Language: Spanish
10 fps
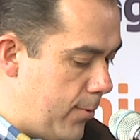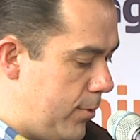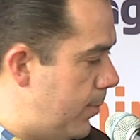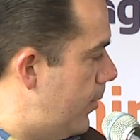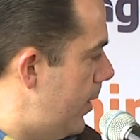
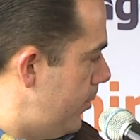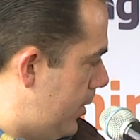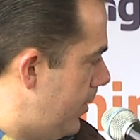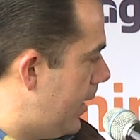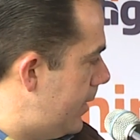José Manuel,
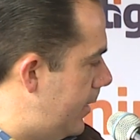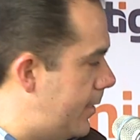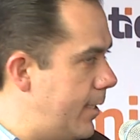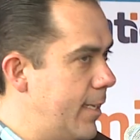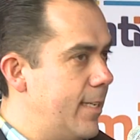muchísimas
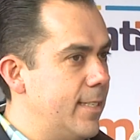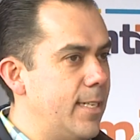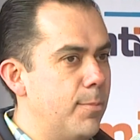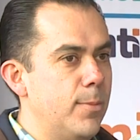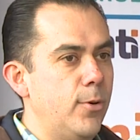gracias.
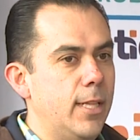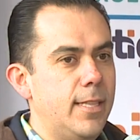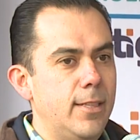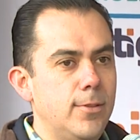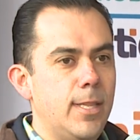Siempre muy
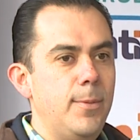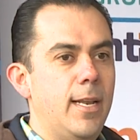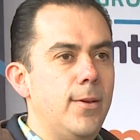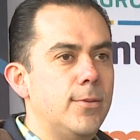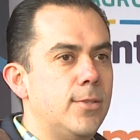atento
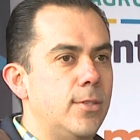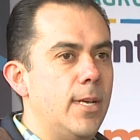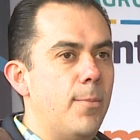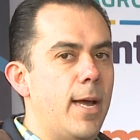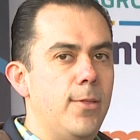también a los
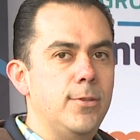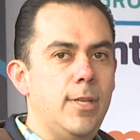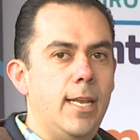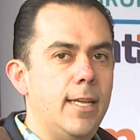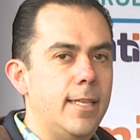llamados
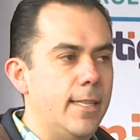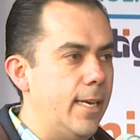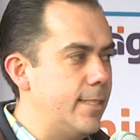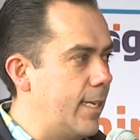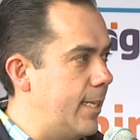de la,
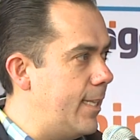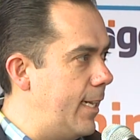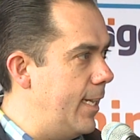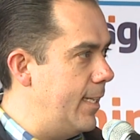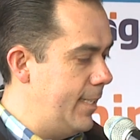
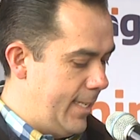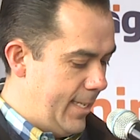Secretaría